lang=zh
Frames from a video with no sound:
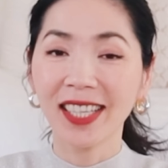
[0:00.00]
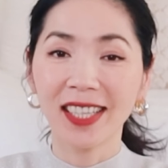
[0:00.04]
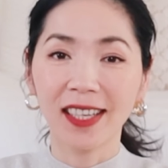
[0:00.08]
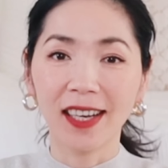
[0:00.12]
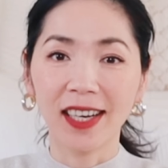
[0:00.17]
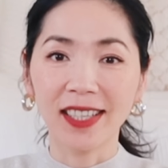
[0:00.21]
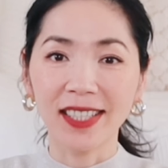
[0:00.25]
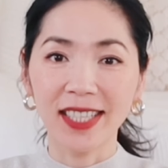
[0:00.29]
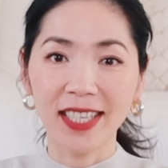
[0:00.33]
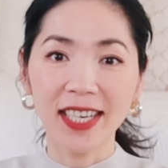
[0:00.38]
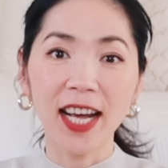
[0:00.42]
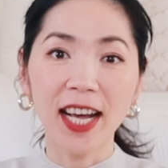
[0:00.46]

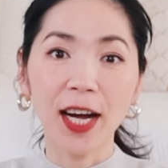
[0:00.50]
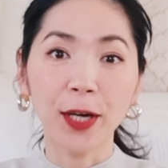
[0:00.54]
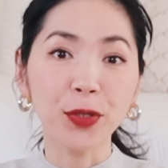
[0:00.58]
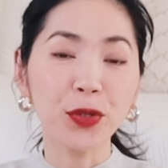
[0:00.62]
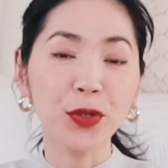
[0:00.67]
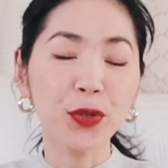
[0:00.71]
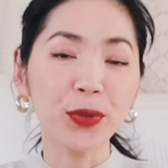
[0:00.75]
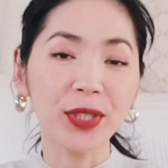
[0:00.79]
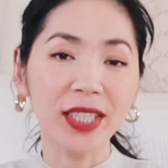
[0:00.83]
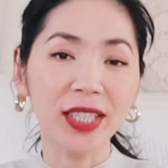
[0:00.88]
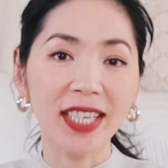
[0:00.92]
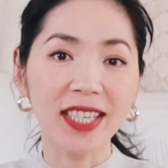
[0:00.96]
那今天要
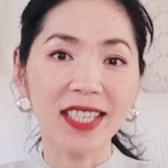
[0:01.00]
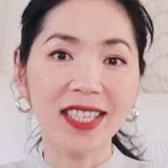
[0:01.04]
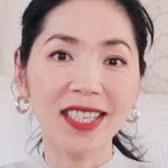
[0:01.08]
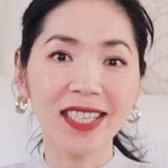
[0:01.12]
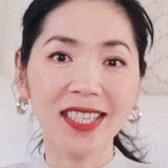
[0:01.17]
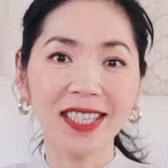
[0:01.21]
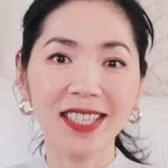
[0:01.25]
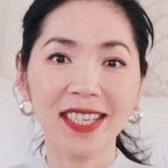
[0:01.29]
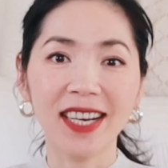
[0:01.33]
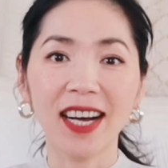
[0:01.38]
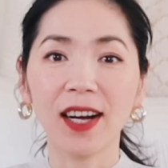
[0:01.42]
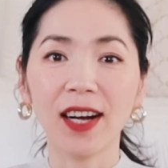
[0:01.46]
注意的
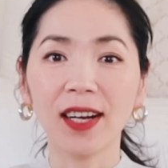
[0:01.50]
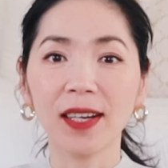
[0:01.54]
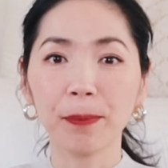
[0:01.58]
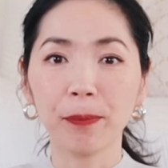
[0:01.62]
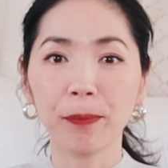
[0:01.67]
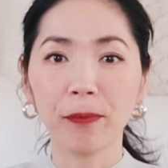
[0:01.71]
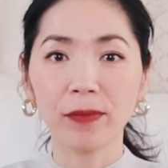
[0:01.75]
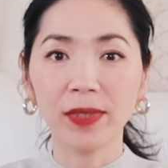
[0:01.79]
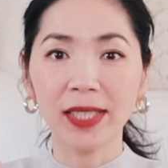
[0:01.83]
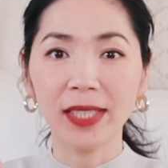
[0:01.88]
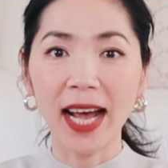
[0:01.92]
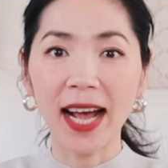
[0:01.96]
是呢，
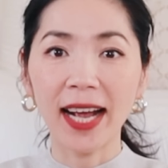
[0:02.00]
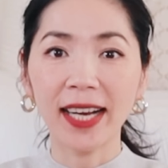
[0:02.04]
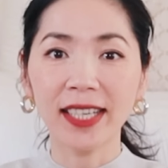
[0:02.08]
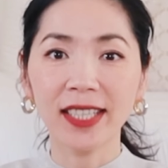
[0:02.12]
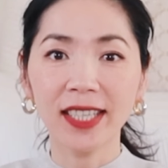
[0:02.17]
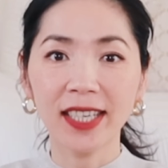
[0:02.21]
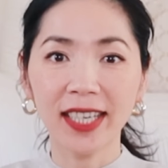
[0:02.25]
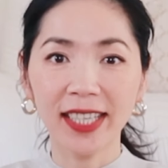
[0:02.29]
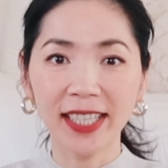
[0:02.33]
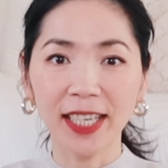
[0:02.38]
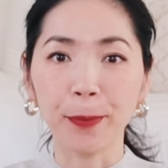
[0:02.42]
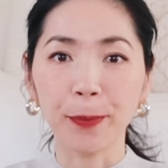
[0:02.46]
在
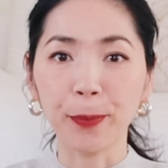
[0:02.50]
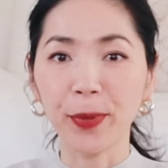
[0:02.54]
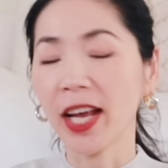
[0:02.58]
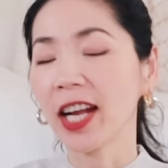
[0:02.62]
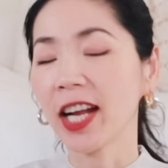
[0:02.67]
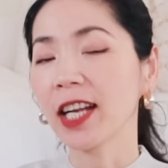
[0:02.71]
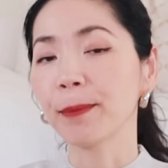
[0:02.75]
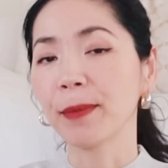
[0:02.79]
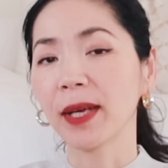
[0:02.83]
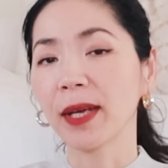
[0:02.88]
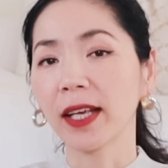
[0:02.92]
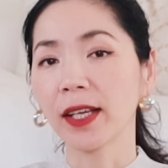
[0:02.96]
这个影
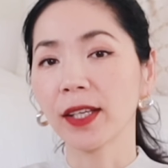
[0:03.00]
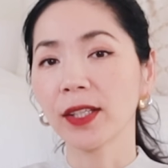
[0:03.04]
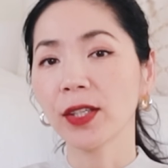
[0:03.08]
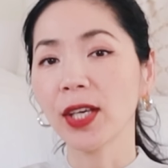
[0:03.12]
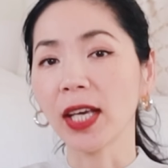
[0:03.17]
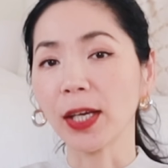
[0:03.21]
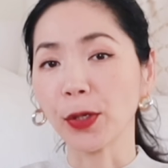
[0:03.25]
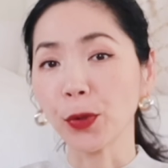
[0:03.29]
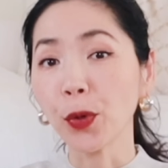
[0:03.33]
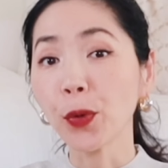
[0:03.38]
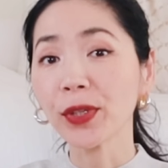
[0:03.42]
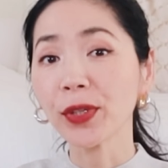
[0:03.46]
片里面
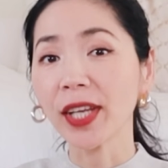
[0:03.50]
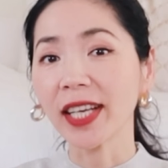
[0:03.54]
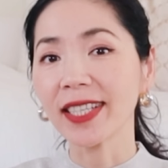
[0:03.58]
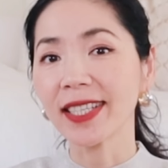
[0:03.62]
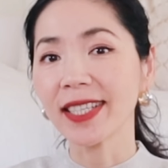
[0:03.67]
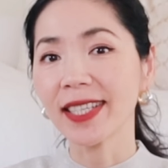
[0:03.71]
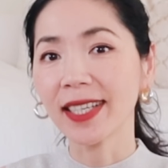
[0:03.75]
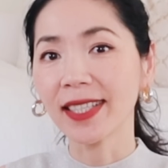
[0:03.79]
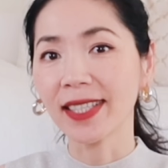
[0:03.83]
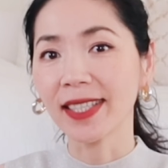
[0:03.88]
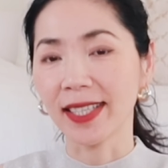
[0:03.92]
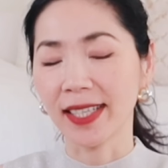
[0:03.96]
引用的一
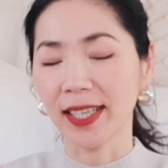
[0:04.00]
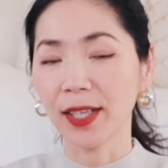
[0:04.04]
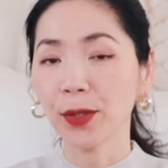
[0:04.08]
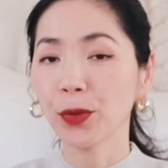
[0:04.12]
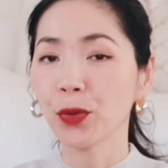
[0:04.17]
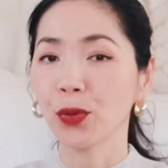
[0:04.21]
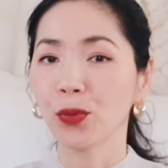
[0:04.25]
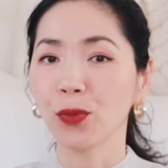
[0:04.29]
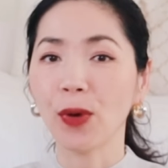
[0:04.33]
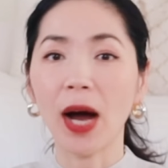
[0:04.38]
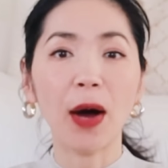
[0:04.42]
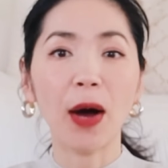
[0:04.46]
些截
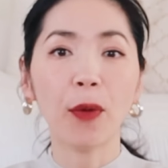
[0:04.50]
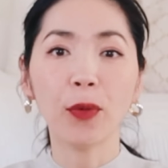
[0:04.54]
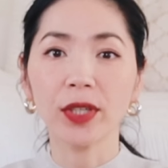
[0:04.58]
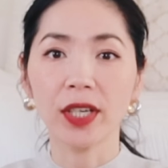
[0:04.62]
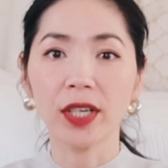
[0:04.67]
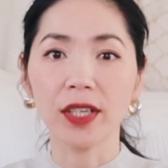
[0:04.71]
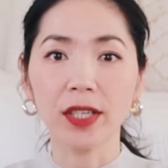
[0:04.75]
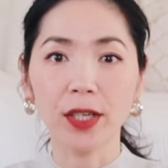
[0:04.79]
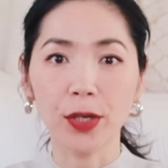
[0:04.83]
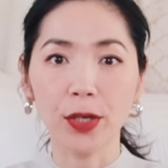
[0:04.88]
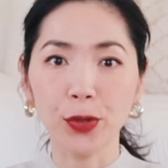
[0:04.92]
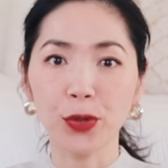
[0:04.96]
图啊，或
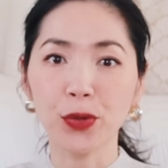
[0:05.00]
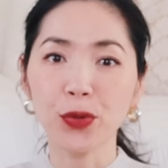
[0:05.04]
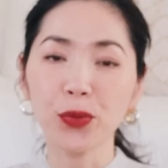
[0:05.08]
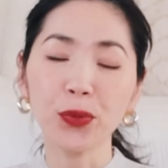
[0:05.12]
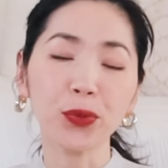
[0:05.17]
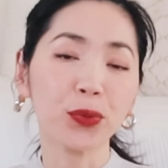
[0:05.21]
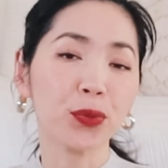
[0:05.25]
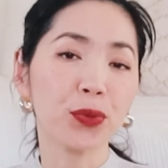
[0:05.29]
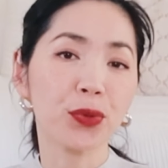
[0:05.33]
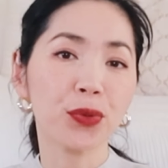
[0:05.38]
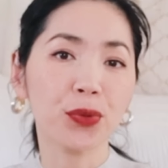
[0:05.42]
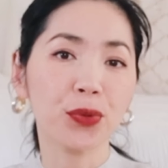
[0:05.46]
者是
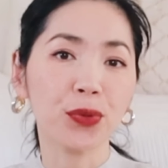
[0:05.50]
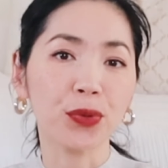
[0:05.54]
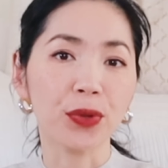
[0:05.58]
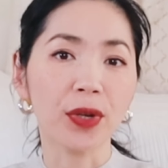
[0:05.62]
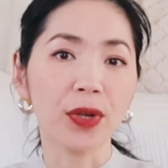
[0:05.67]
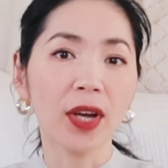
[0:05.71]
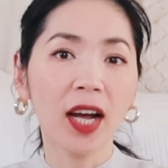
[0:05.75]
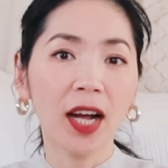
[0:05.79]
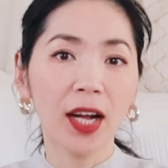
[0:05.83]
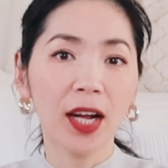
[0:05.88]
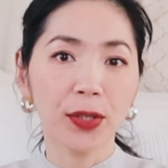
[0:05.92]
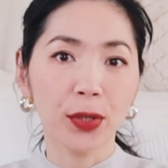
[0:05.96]
数
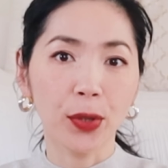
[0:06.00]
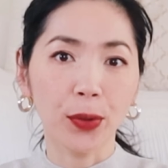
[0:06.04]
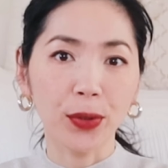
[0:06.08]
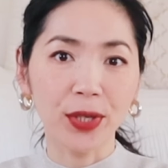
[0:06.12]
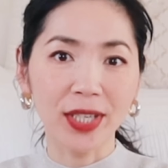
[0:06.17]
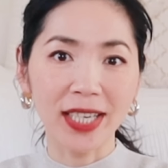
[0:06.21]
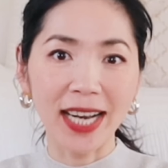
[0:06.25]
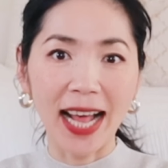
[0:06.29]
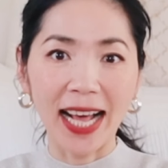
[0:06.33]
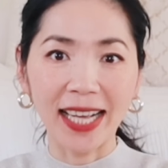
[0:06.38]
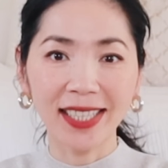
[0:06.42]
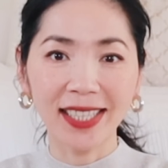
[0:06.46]
据，都
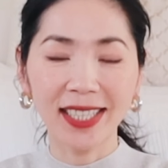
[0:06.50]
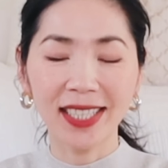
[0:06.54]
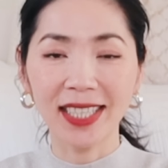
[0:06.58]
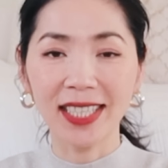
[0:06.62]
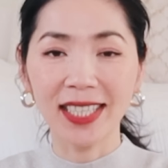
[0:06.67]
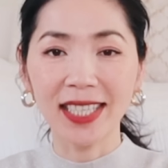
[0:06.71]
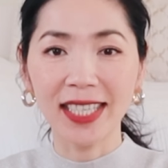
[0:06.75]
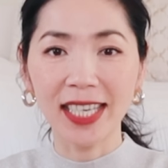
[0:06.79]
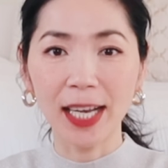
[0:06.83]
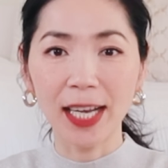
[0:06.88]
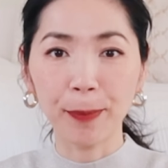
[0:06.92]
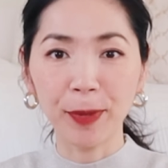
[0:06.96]
是来自
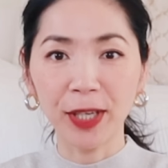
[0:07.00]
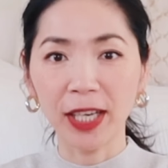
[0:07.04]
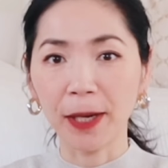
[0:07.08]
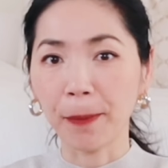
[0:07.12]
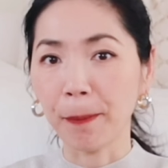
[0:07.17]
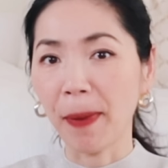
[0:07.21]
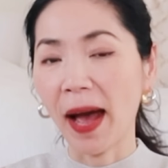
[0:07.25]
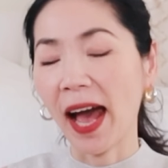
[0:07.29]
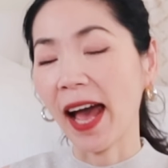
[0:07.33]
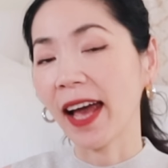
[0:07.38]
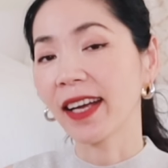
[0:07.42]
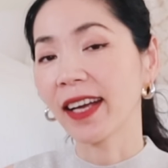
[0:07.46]
一些
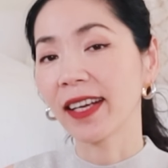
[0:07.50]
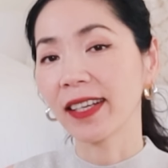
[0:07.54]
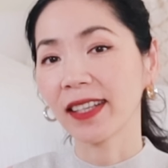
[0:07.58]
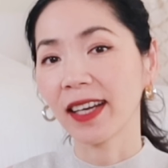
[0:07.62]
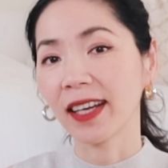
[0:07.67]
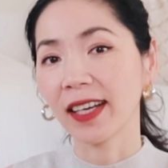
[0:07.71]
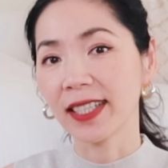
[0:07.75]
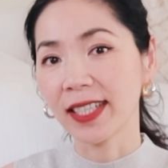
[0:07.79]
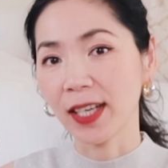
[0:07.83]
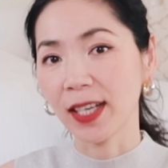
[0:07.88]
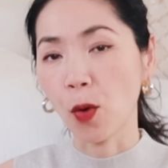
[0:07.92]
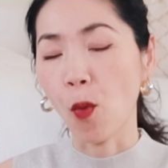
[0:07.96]
品牌
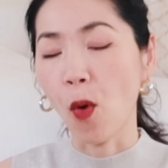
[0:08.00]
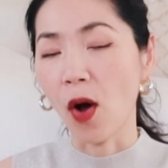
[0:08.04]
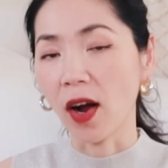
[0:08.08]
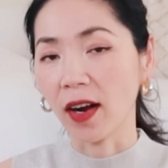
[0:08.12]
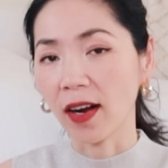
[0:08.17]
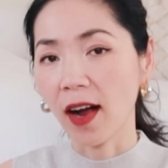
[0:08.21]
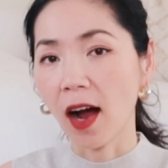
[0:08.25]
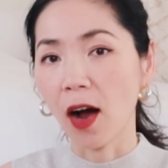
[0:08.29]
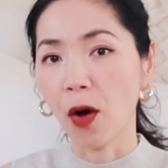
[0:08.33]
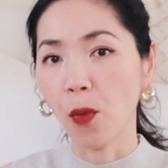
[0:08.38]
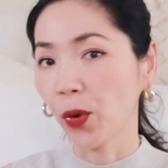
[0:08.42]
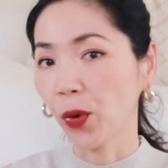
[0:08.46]
的一些广
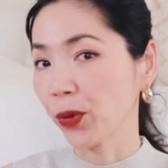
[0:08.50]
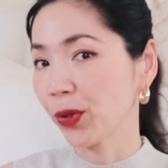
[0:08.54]
告。